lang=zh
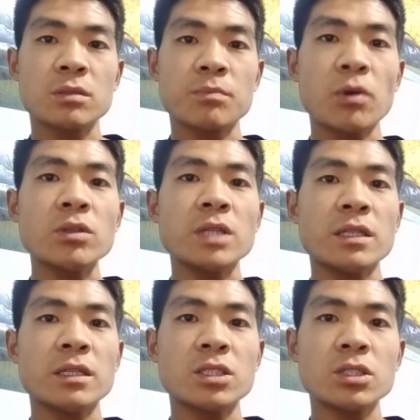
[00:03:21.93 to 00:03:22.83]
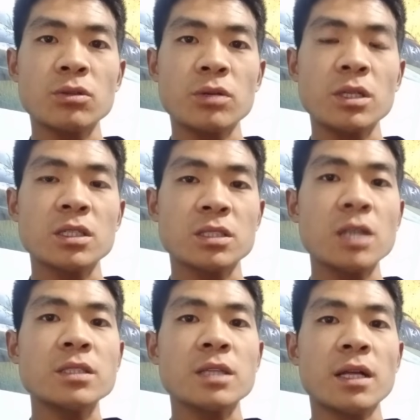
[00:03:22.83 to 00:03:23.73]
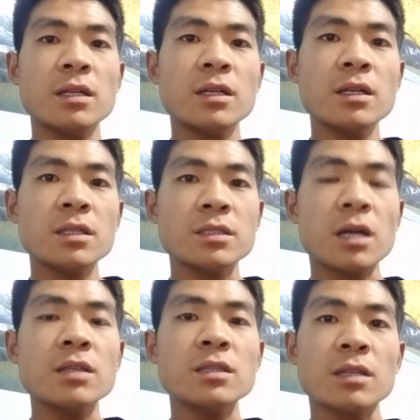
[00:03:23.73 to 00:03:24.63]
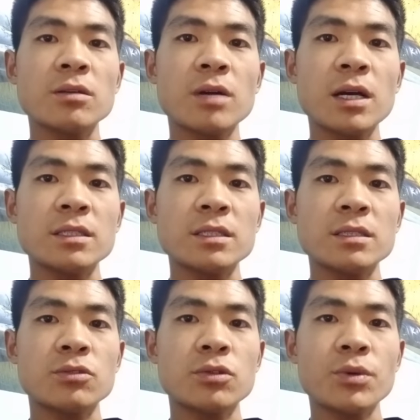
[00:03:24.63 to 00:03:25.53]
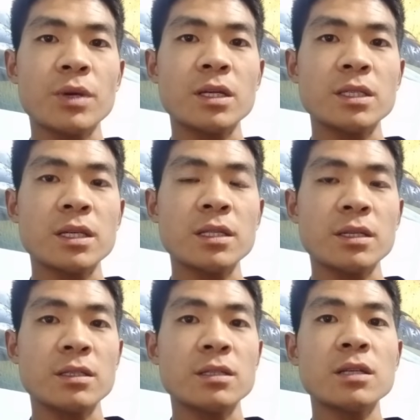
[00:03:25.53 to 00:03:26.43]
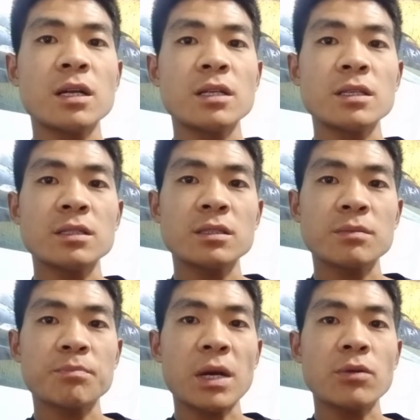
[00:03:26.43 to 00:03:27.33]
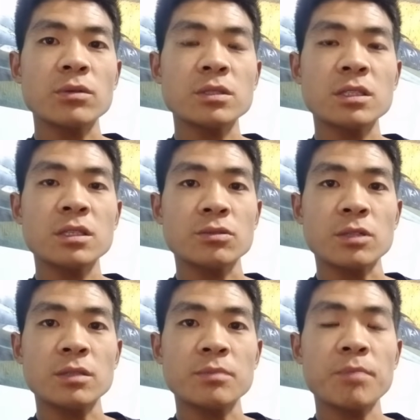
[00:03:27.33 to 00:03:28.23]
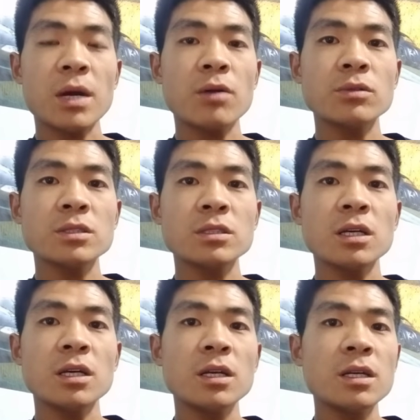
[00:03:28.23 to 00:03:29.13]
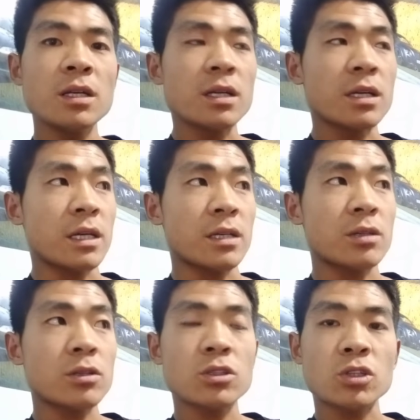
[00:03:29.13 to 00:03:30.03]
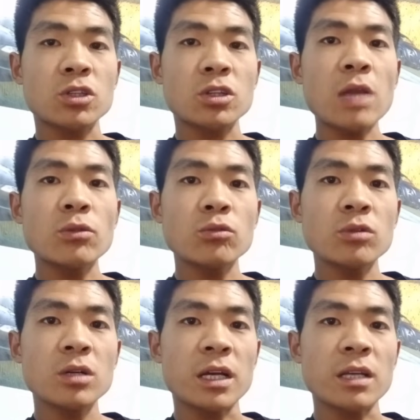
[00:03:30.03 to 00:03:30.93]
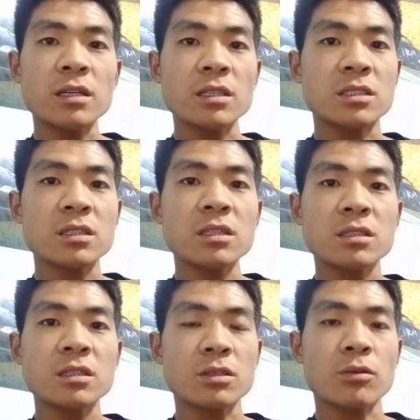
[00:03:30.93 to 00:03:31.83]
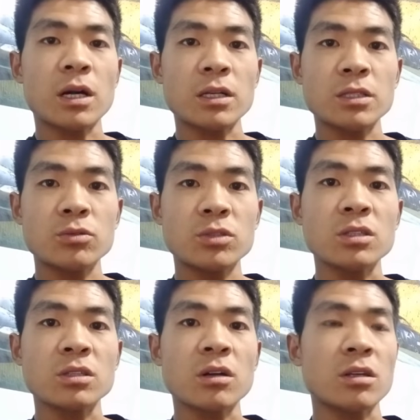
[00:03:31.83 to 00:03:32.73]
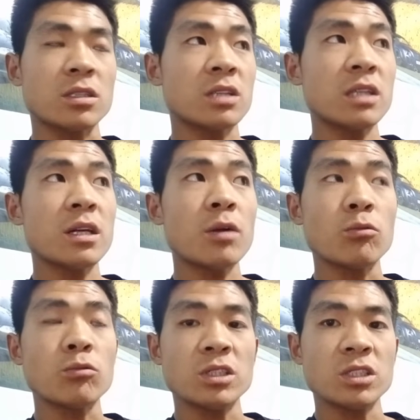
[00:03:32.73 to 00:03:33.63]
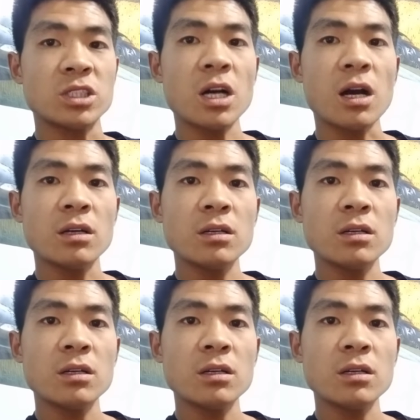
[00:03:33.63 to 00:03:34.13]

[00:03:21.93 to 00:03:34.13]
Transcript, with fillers: 保险的，只有一个强险。强险的话，你追尾了也得让人家。 保险公司定损，保险公司给单独给这个吉利定的话，就定到了三千五以上，